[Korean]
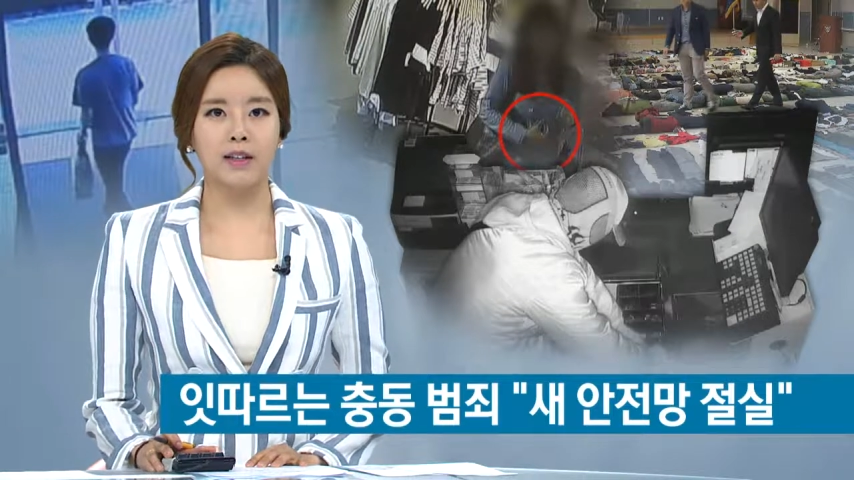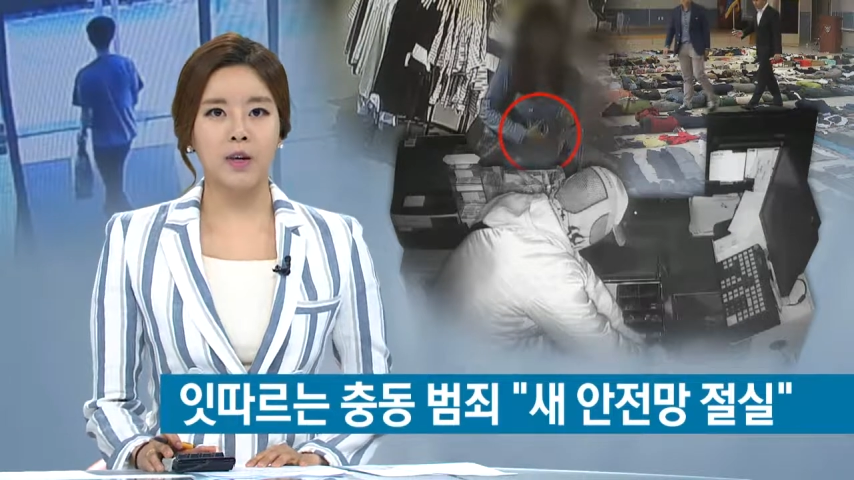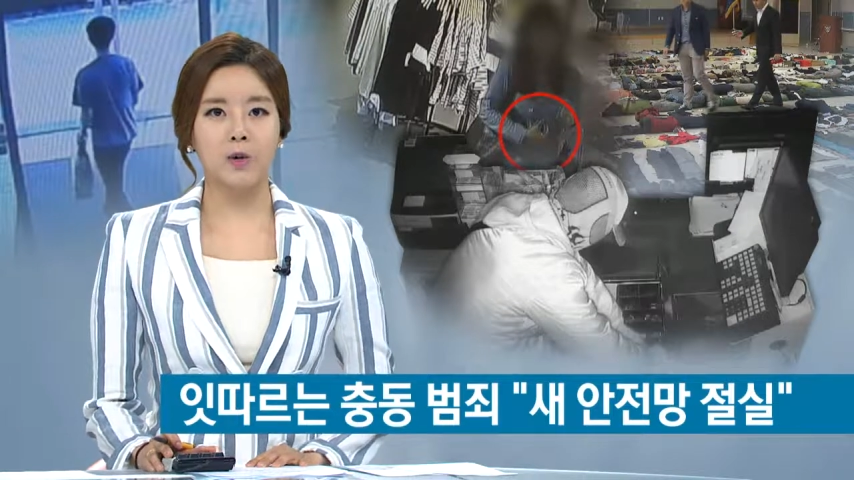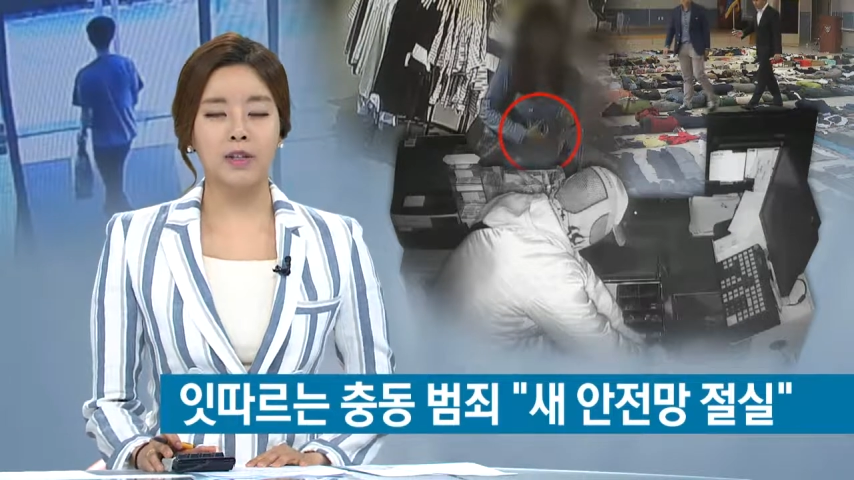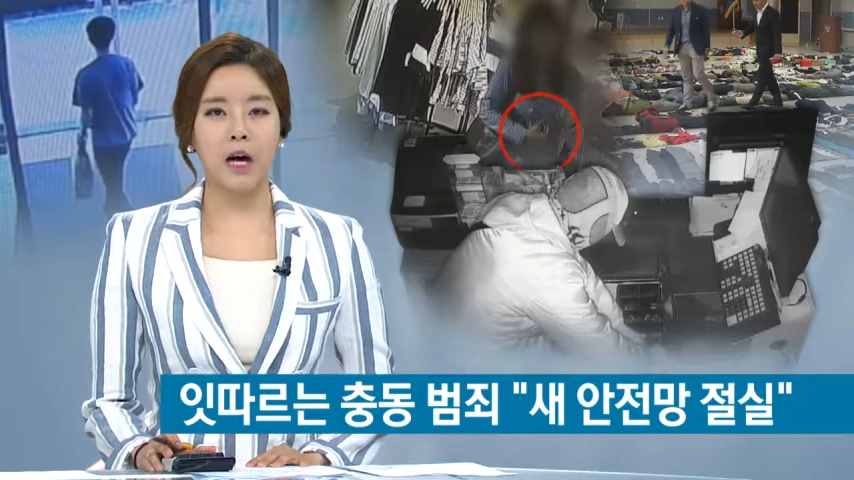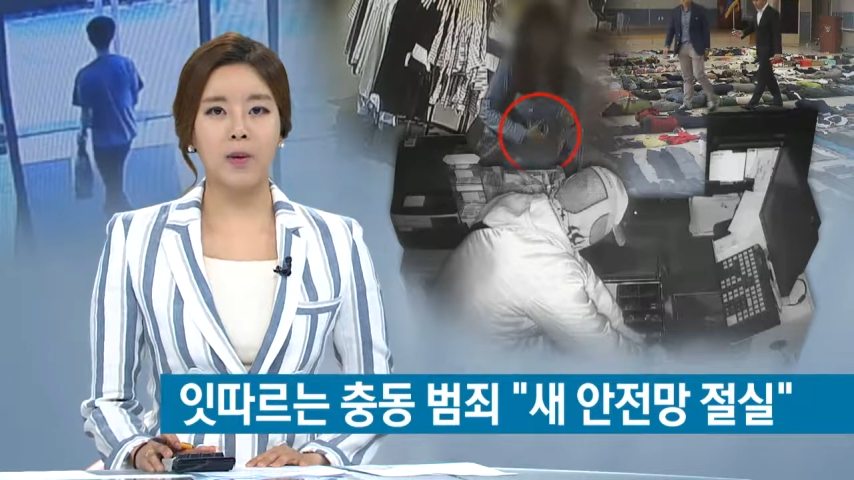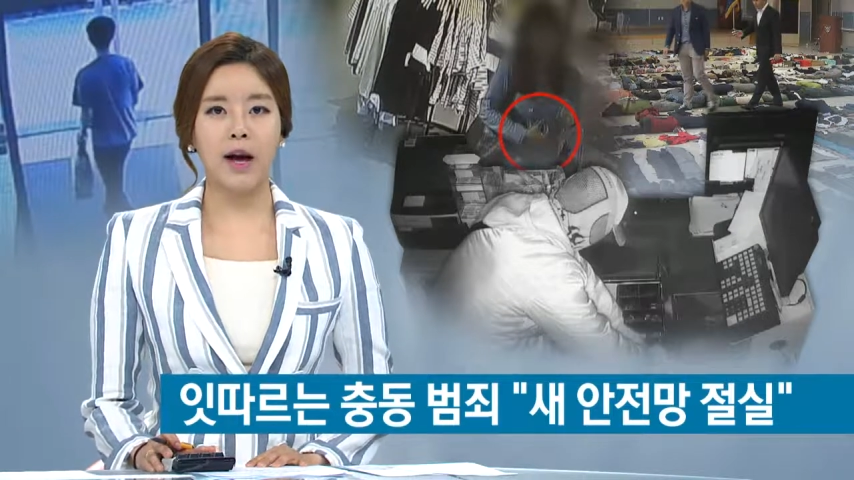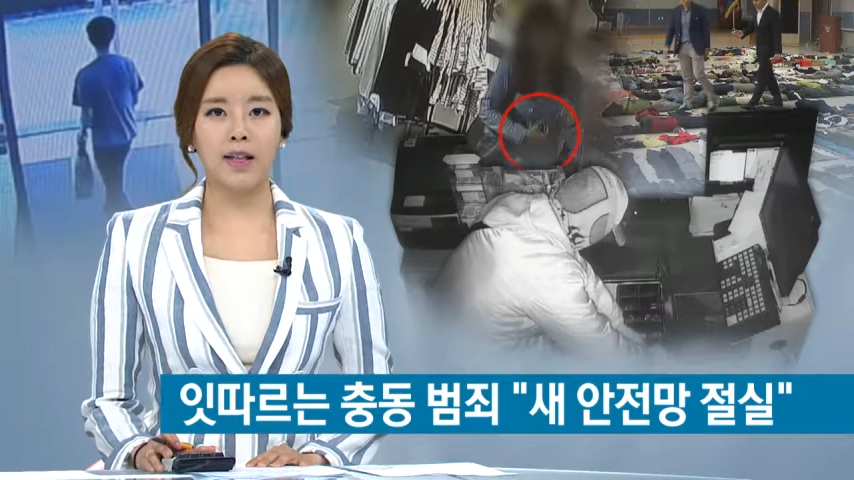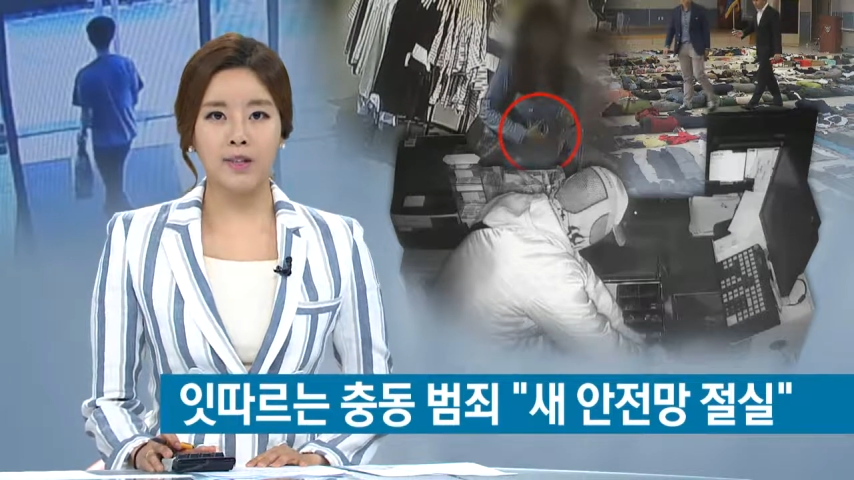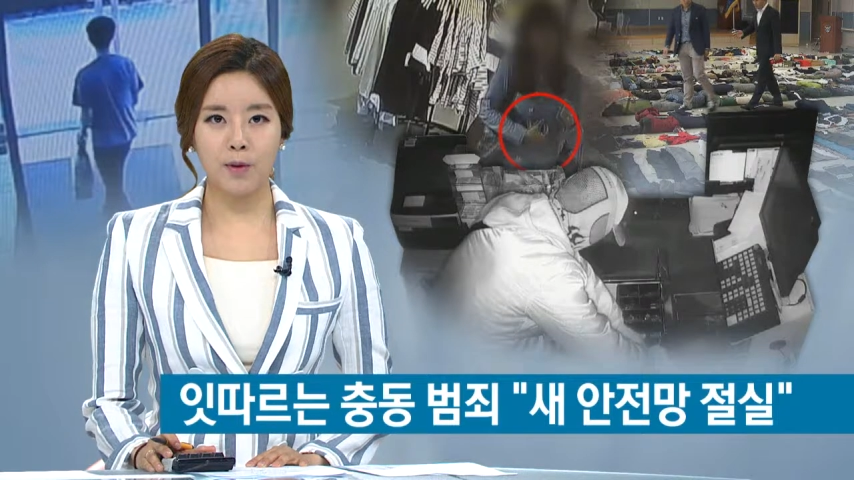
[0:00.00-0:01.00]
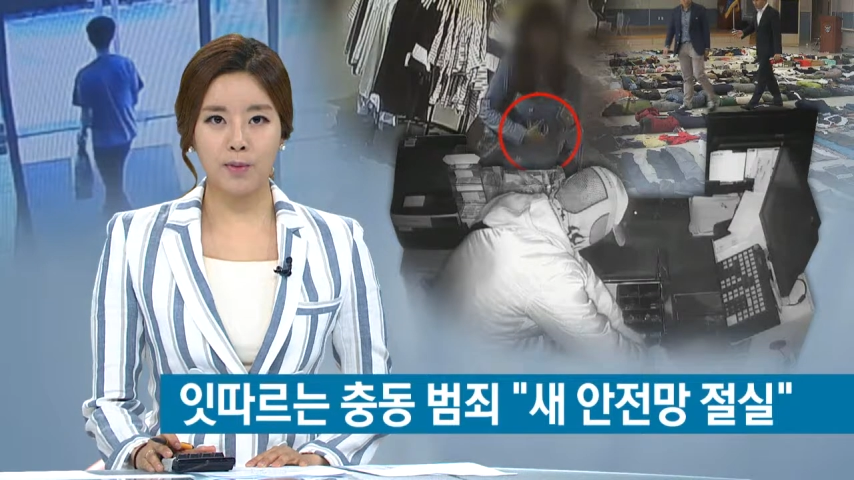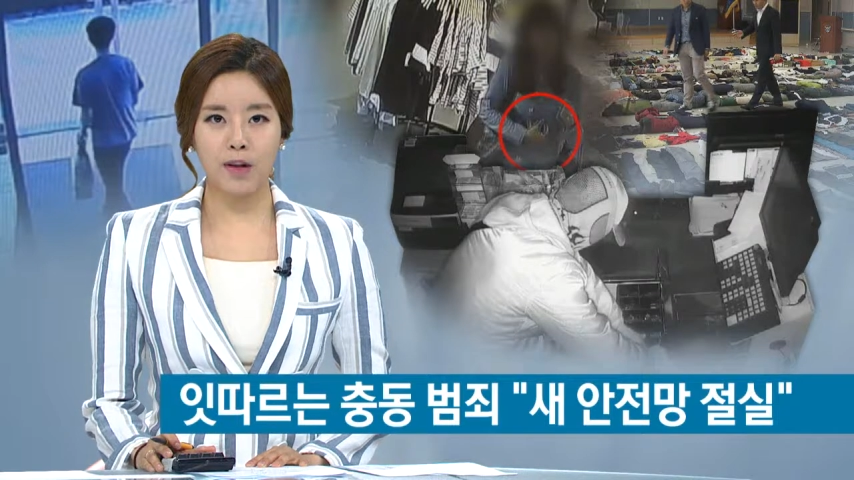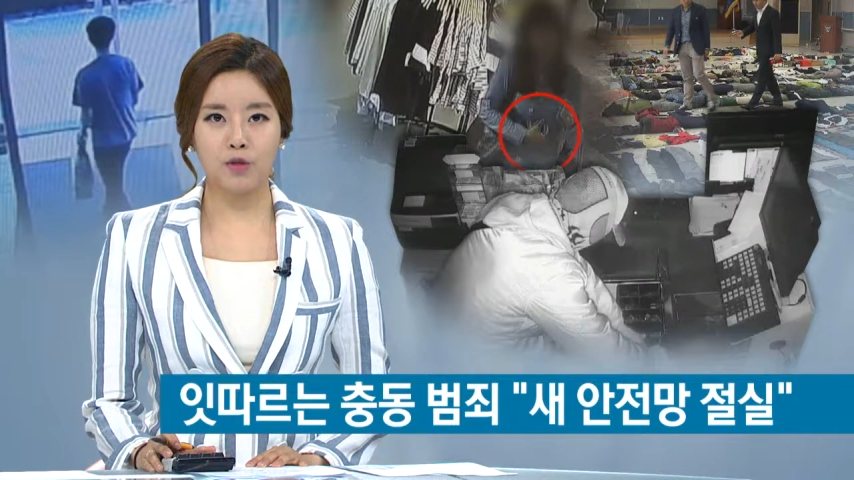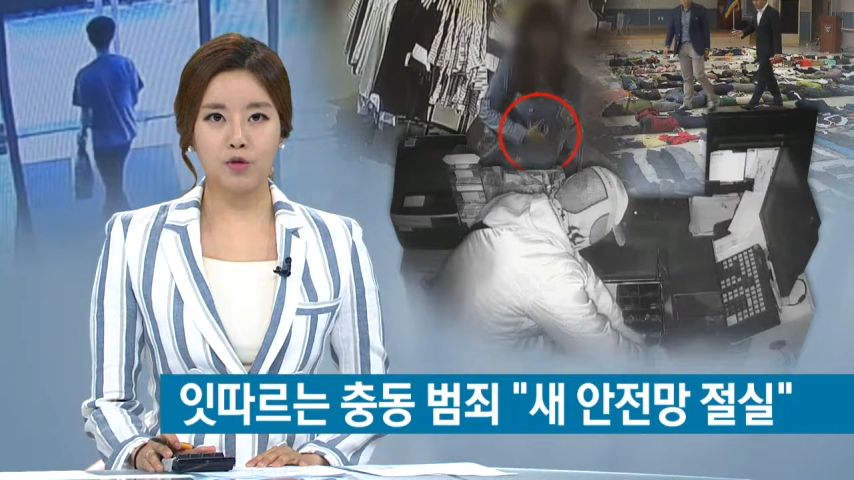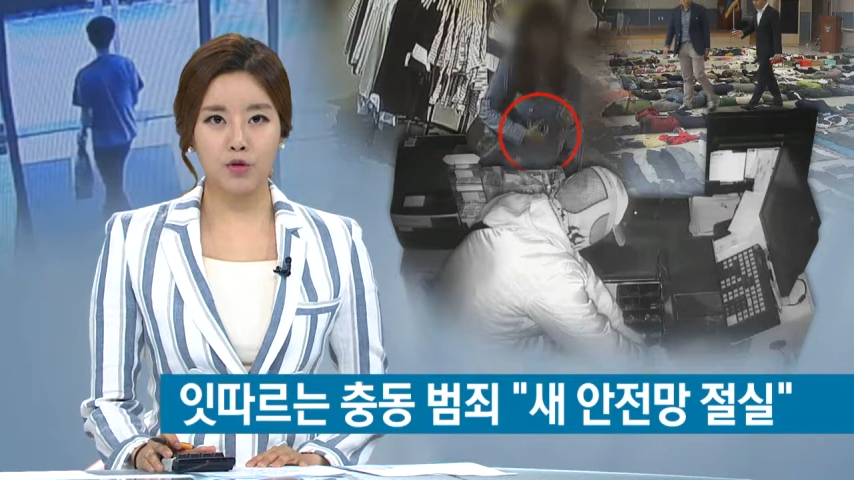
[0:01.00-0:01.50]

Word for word: 새로운 사회 안전망